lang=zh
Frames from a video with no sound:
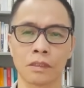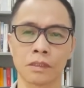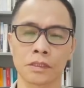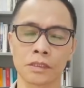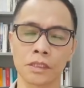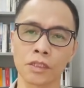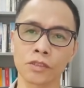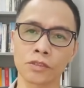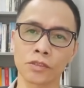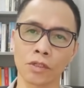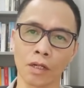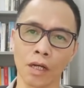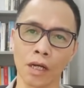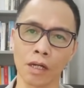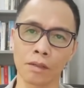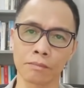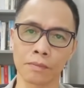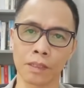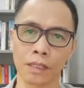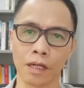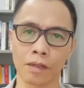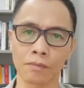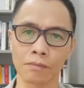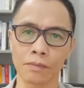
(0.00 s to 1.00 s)
真相
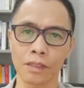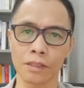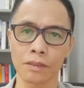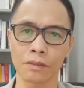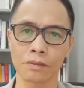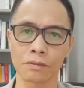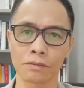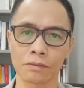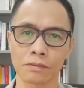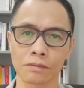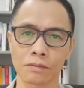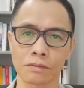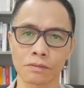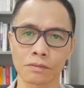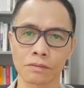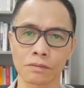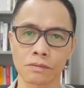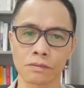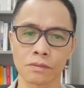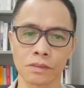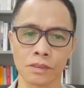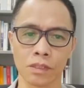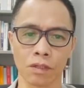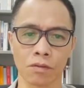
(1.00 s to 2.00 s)
是这样子吗？
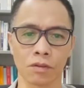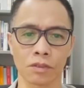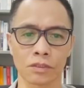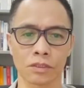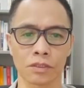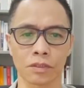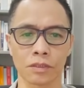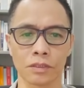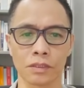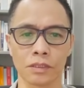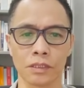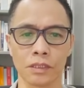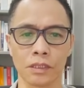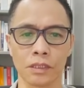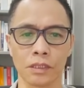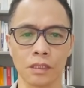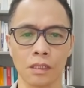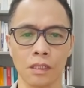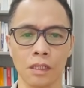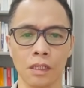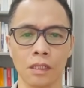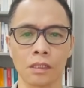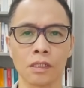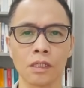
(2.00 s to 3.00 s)
据我所知，
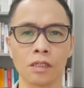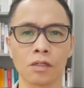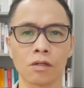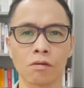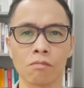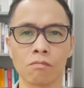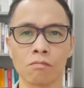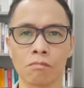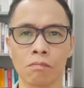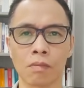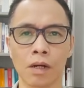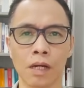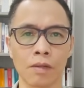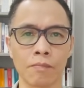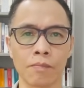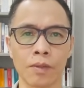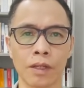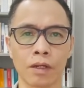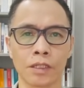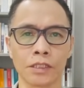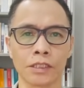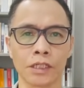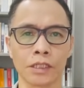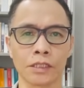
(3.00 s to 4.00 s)
这不是未来
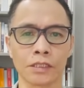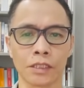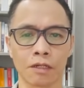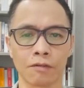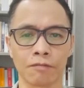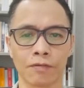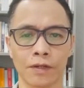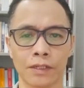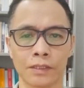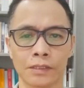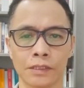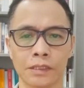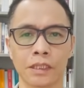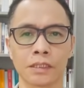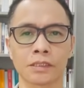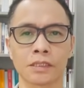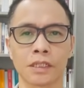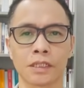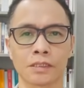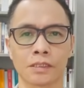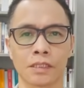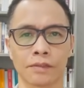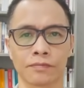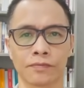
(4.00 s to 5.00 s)
政治发展的真
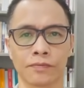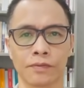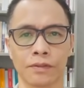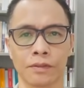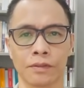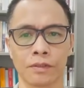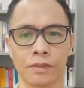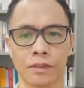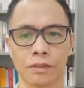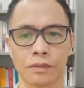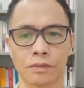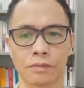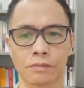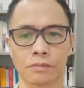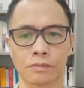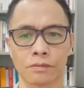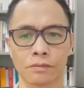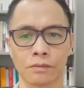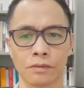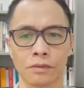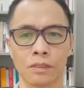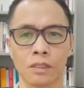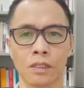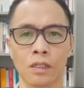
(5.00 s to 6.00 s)
实方向。
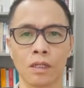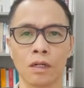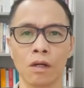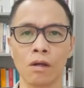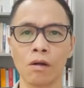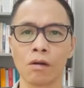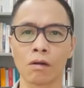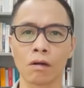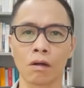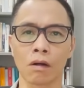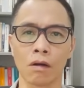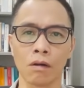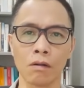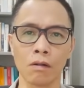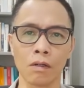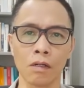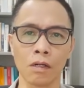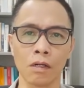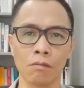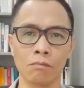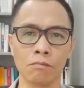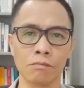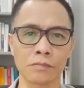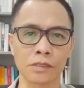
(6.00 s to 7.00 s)
香
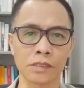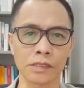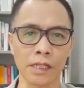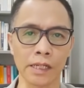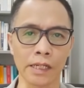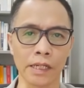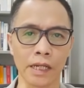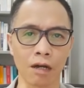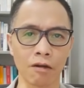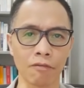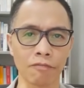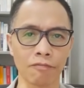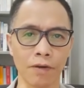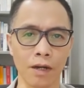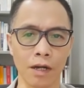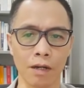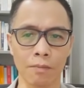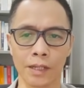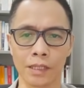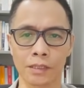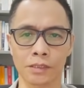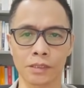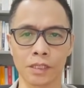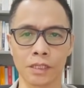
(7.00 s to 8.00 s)
港不用搞花瓶
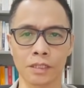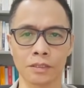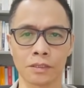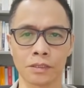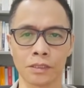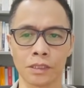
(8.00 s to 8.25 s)
政治。